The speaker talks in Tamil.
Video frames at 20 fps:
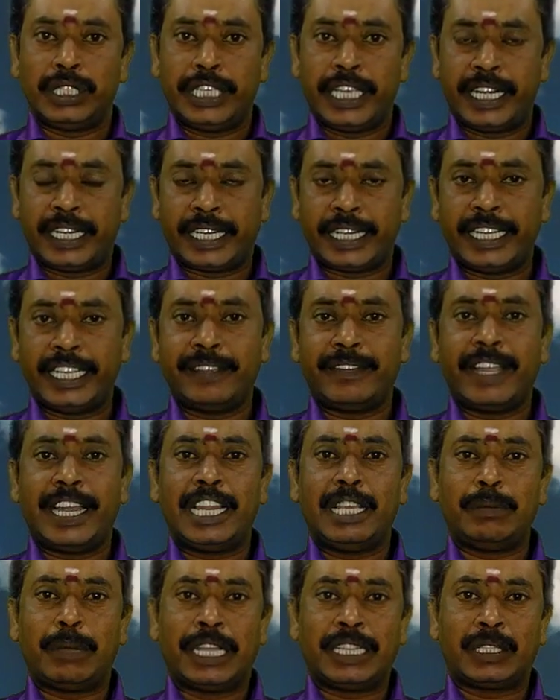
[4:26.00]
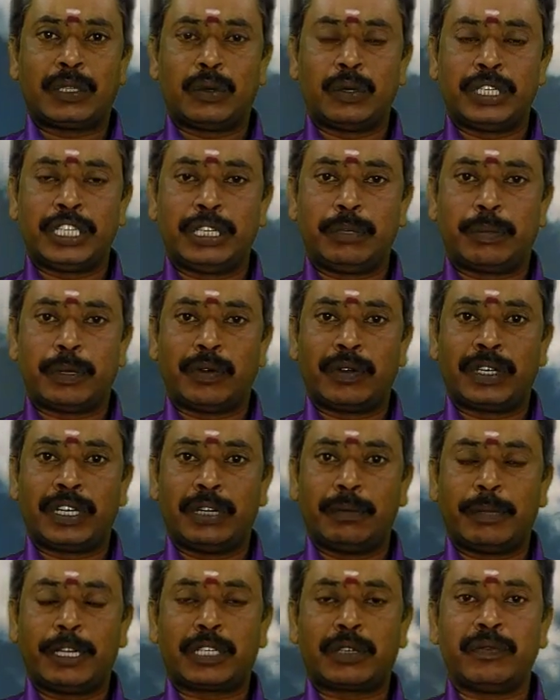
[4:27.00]
ஏற்கனவே வேலை பார்த்து
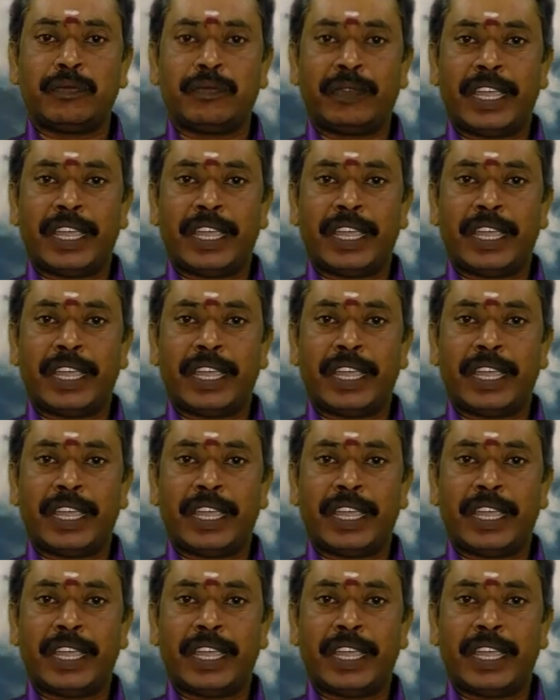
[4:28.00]
கொண்டிருப்பவர்கள் மற்றும்